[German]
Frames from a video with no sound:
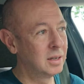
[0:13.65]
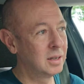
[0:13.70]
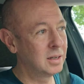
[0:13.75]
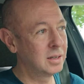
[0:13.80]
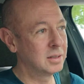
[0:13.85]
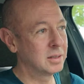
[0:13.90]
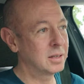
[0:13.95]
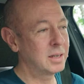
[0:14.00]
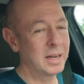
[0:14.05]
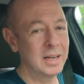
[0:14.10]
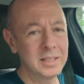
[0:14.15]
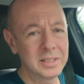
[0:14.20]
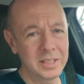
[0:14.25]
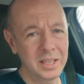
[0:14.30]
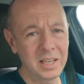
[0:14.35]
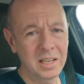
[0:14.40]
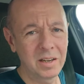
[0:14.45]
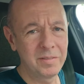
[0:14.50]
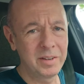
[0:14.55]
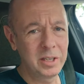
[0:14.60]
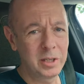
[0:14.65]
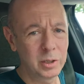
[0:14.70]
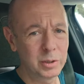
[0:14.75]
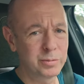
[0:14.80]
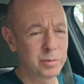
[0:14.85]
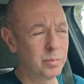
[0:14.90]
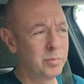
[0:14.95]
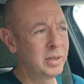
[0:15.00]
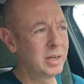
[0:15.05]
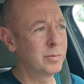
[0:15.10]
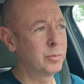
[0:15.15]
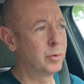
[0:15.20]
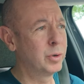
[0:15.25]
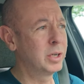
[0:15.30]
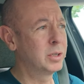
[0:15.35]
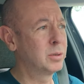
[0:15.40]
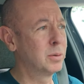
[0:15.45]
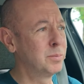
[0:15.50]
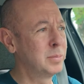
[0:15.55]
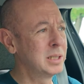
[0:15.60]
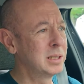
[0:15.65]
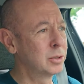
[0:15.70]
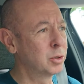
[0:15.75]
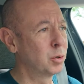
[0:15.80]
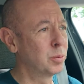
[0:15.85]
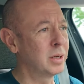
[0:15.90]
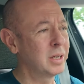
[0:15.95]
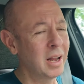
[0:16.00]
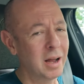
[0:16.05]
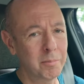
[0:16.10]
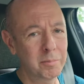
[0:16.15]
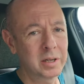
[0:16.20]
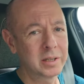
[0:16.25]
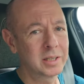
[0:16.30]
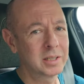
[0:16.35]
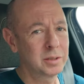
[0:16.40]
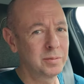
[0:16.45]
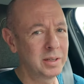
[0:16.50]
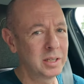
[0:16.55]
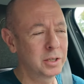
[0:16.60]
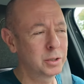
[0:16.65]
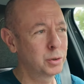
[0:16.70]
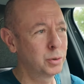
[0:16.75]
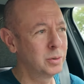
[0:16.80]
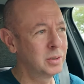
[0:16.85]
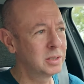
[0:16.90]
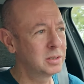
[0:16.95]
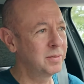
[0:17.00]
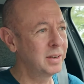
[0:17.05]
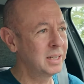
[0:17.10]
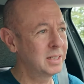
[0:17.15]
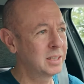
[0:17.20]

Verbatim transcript: Äh, ihr kennt sicher Videos von mir, wo ich so ein bisschen drüber jammer, dass wieder schönes